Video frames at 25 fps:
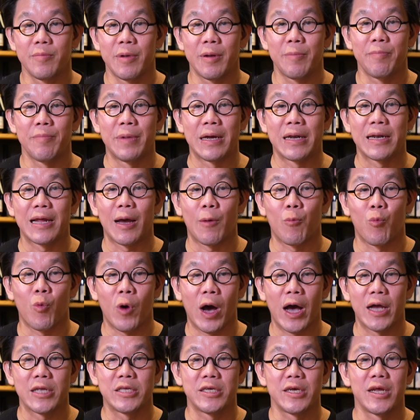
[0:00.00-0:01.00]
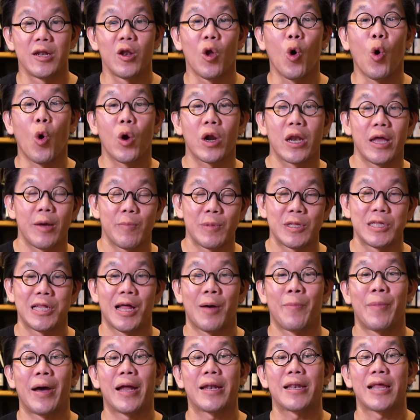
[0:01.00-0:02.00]
มันเหมือนกับว่าเชื้อโรคเนี่ยมัน
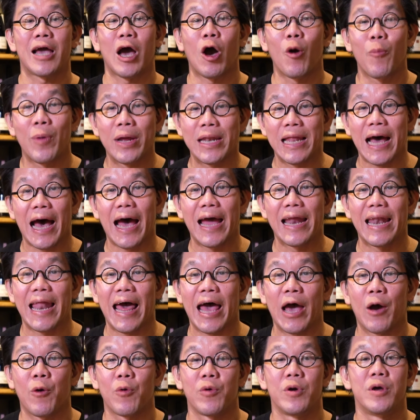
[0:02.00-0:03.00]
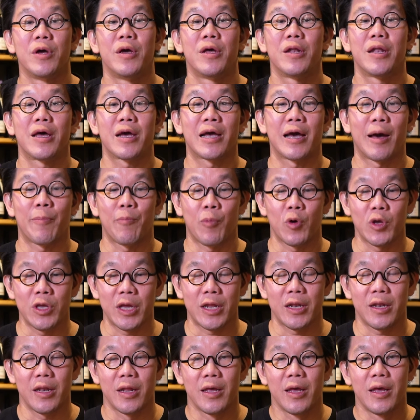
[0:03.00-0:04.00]
สามารถเข้าไปได้แล้วนะครับ เพราะ
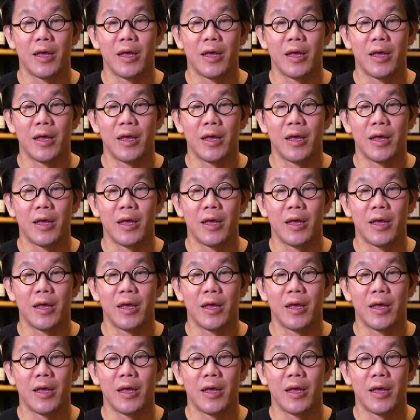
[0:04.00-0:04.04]
ฉะนั้น